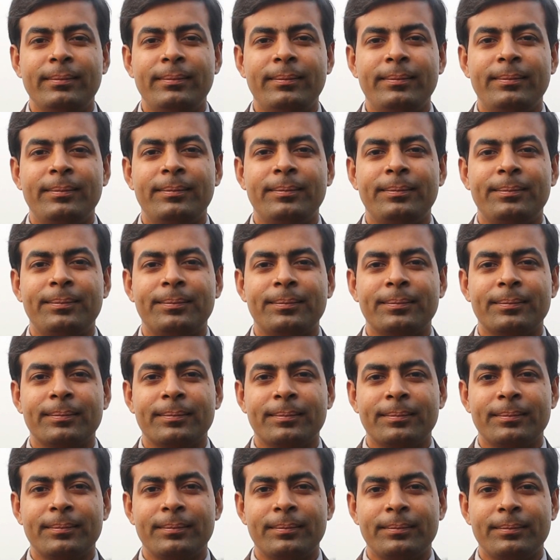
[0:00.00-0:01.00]
বাচ্চারা
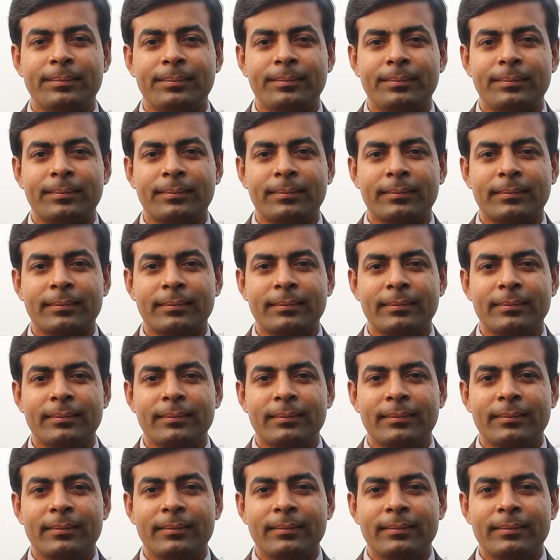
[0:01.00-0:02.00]
আপনাকে নিয়ে কীরকম
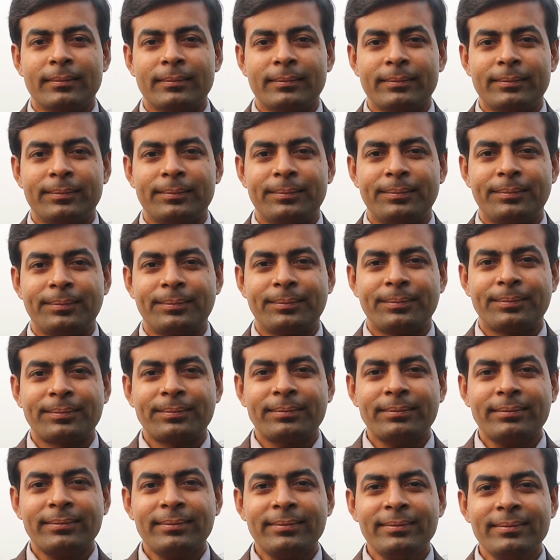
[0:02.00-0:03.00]

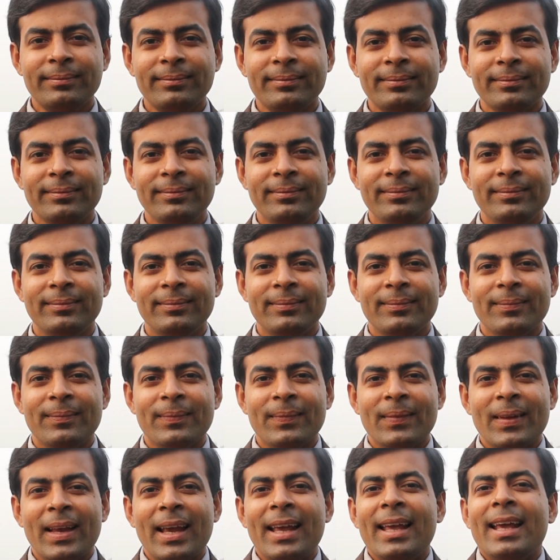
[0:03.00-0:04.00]
আনন্দিত হয়
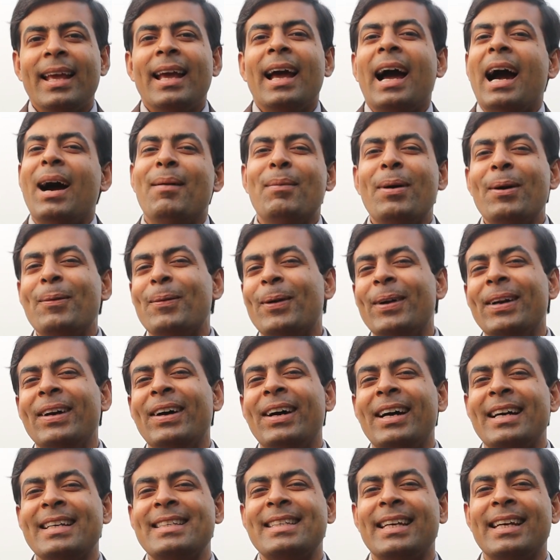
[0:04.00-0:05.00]
আমার মনে
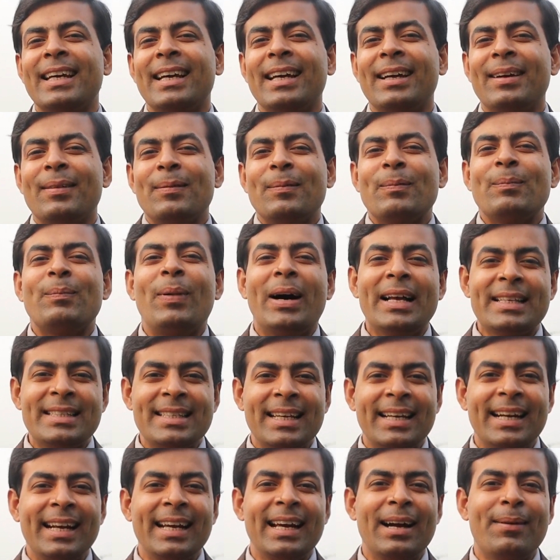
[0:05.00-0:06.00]
হয় যে
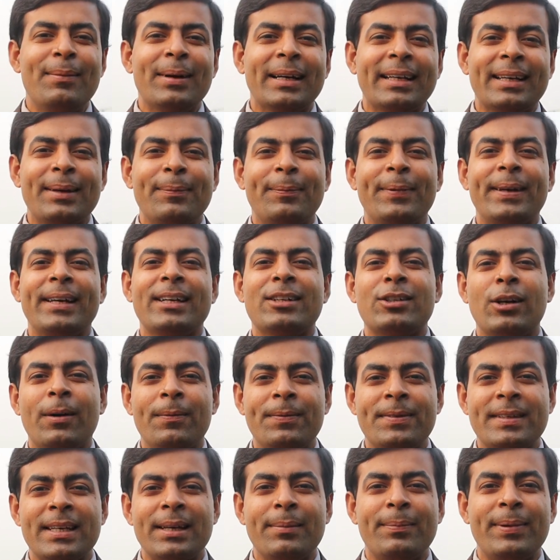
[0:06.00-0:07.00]
বাচ্চারাই আমাকে পেয়ে
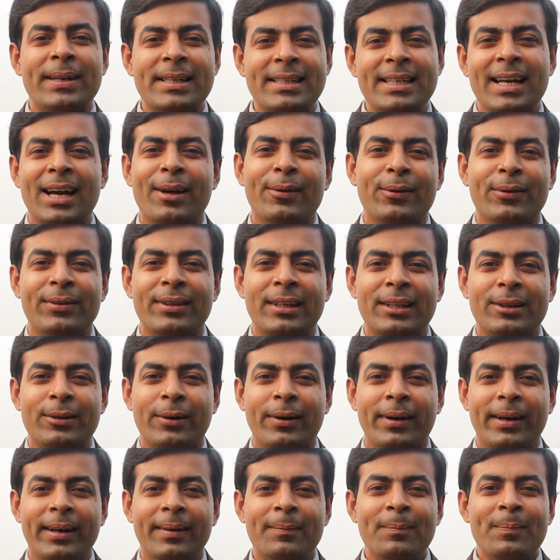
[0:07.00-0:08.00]
সবচেয়ে বেশি আনন্দিত
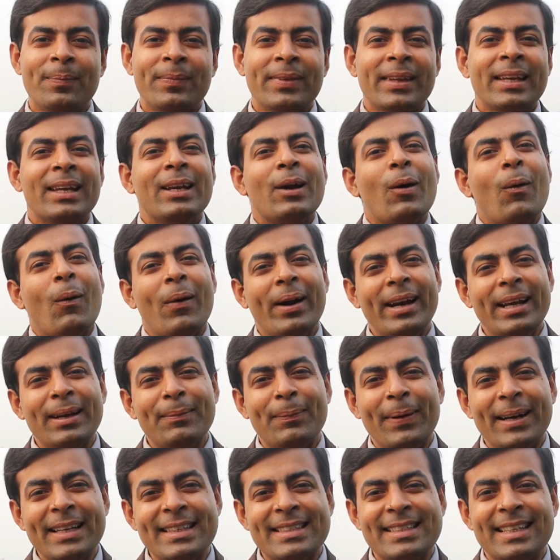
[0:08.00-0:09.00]
হয় অনেক
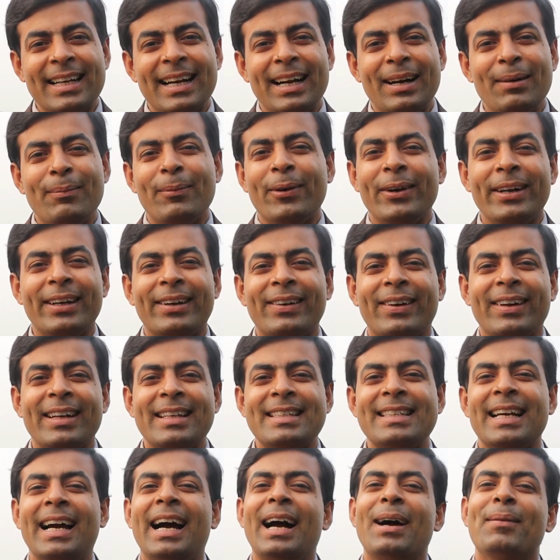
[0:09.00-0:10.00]
বাচ্চা মনে
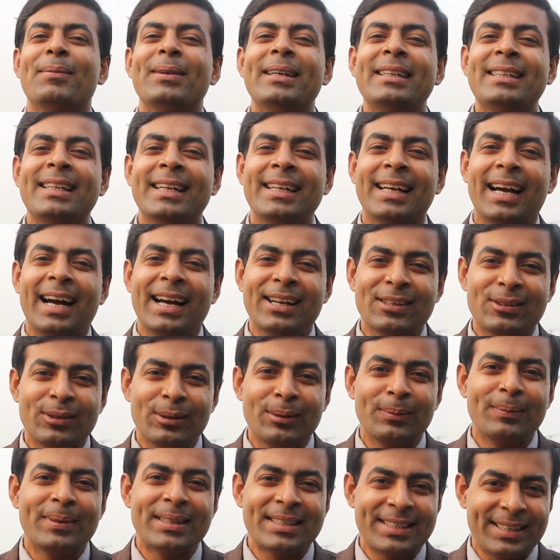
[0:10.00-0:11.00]
করে যে আমি সেই
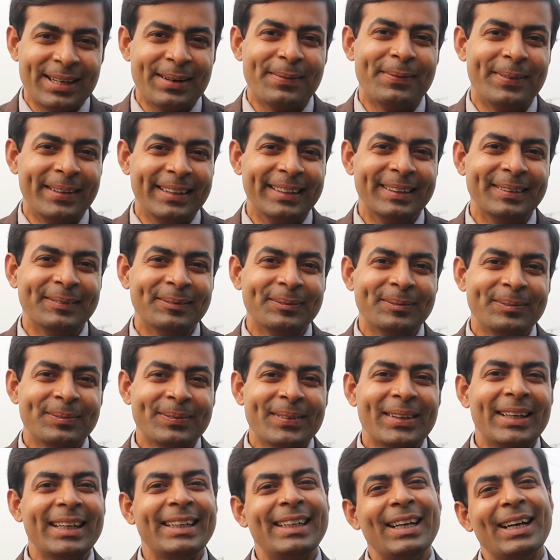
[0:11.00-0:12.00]
আসল মিস্টার বিন
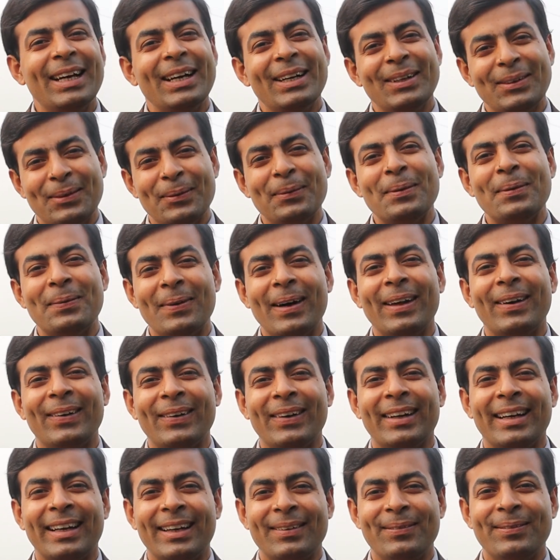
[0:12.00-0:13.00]
এটা খুবই ভালো
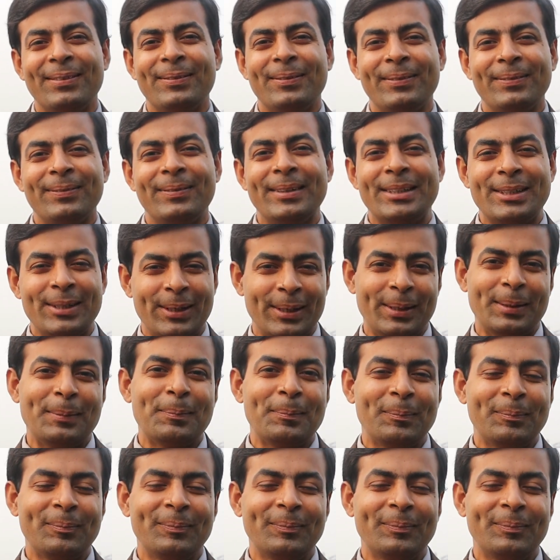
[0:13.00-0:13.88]
লাগার বিষয়